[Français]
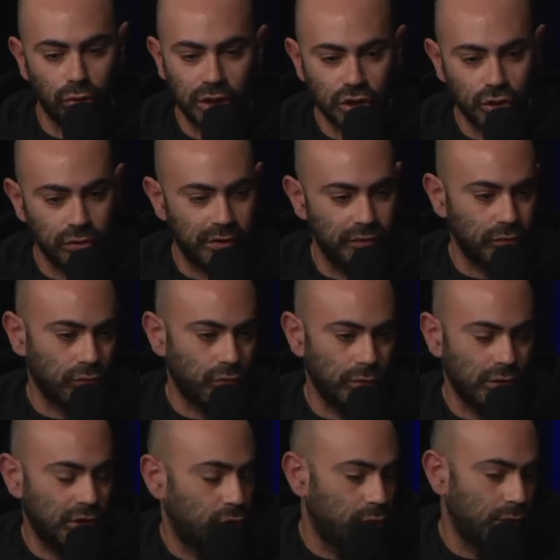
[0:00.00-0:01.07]
les gens qui, vont,
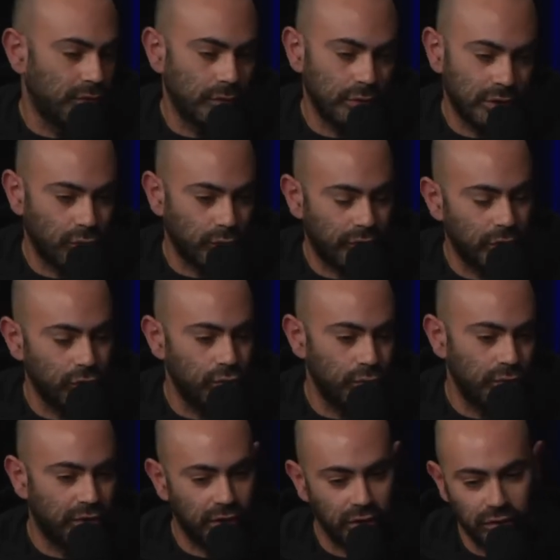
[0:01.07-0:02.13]
qui suivent, qui sont fans du
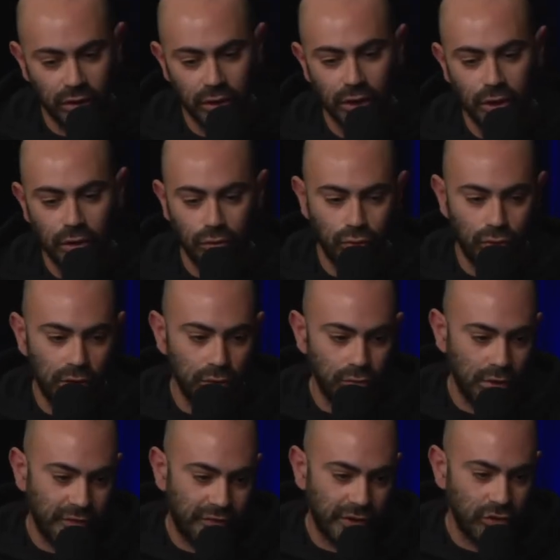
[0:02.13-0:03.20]
Wu-Tang ou les, ou
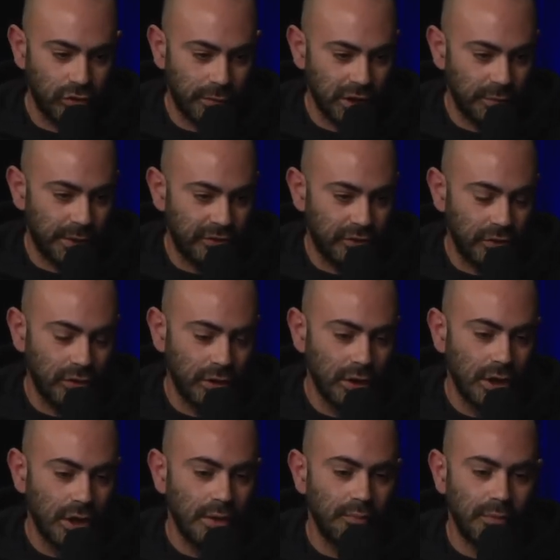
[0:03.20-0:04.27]
les fans de Mike Patton,
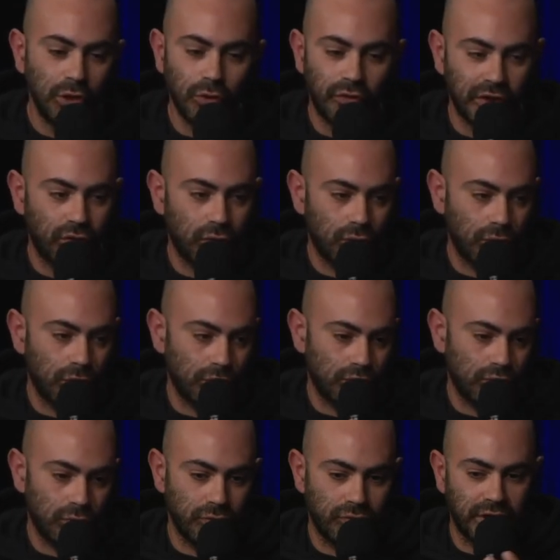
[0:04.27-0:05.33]
mais de façon
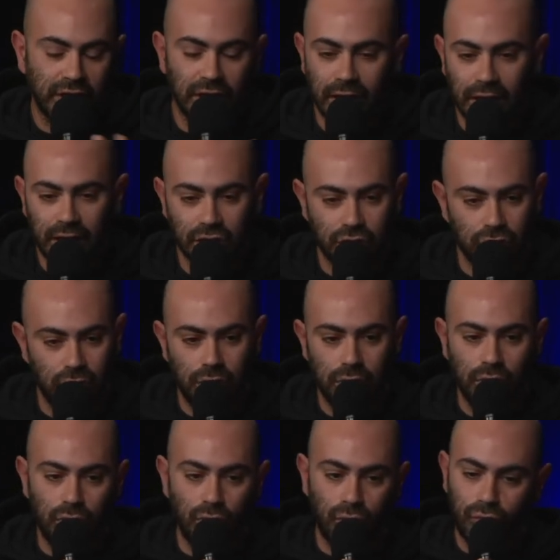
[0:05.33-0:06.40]
très large,
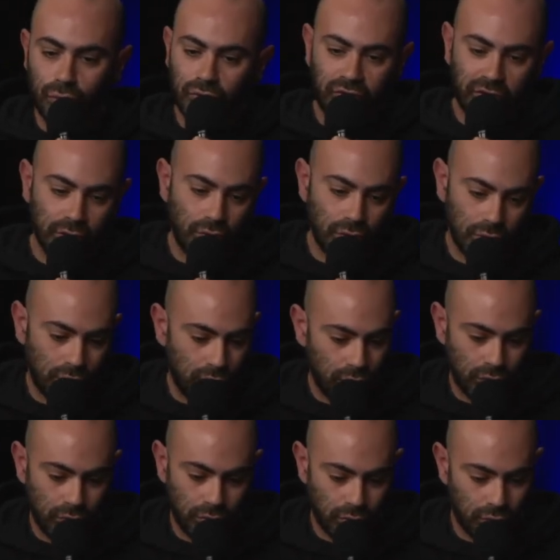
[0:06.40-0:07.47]
euh, le succès
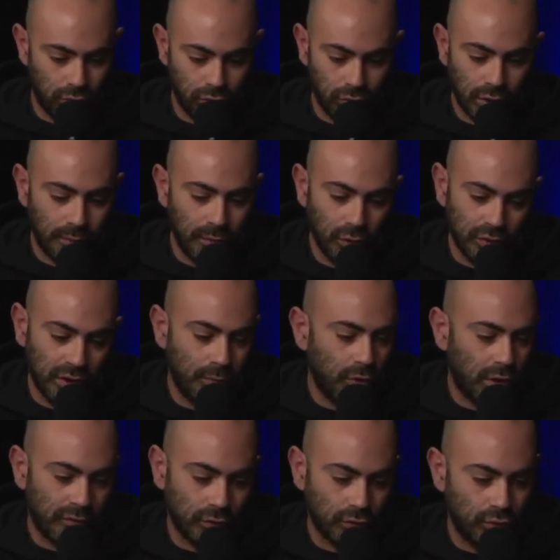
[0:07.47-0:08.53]
de, de, la BO
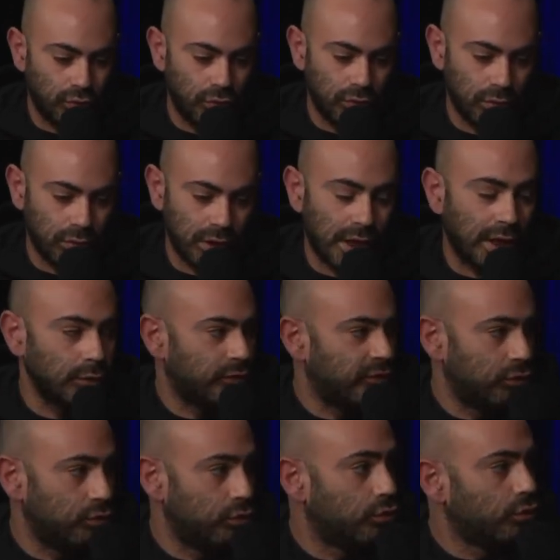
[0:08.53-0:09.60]
dépend avant tout de, la
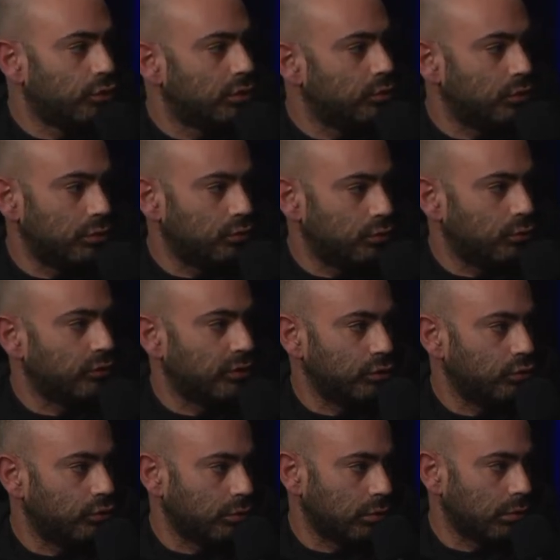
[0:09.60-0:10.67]
réussite du jeu et du succès
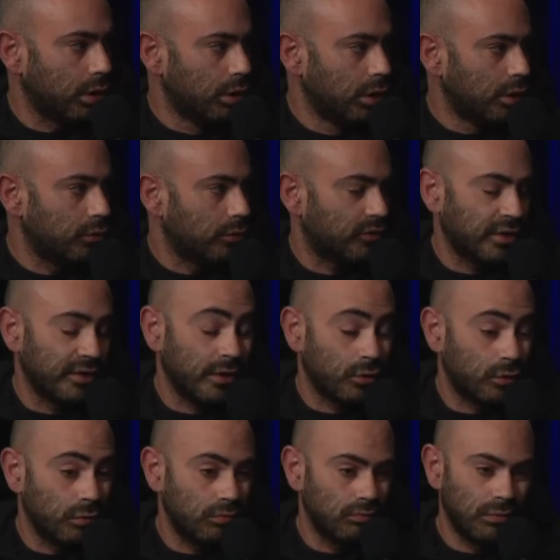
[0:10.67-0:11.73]
du jeu. Quoi. Donc c'est-à-dire
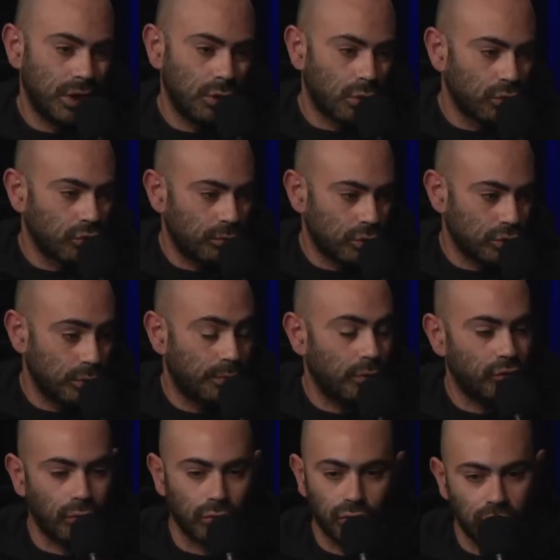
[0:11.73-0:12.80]
que malheureusement, je
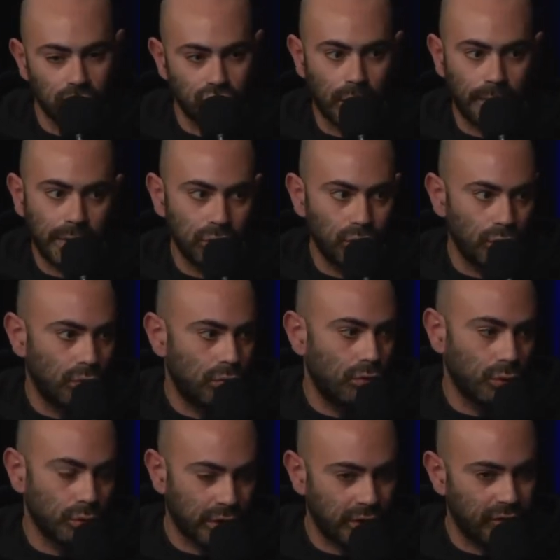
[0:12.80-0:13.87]
pense, en tout cas, je vois pas de
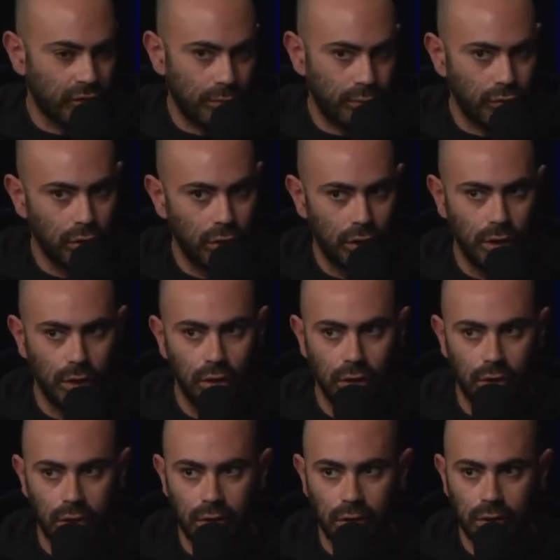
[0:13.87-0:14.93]
contre-exemple.
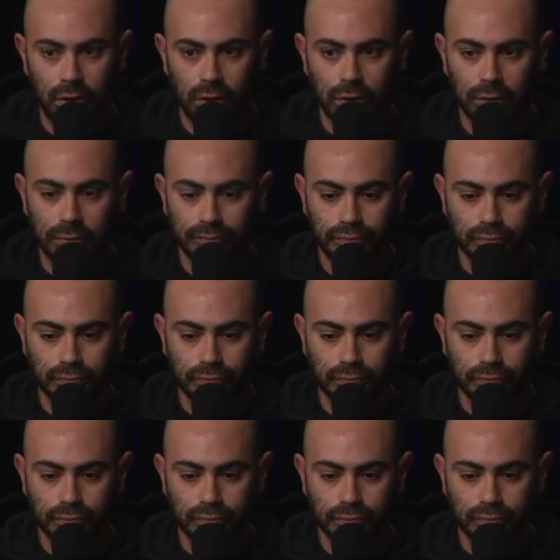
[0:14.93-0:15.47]
Euh,